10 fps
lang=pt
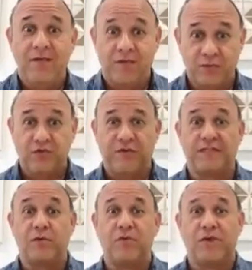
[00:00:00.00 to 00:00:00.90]
Vamos
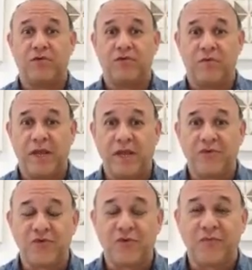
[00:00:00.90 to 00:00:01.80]
conversar um pouquinho sobre
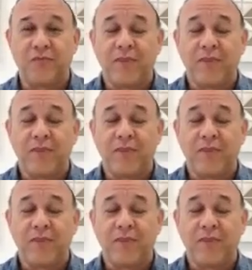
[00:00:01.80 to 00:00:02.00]
isso?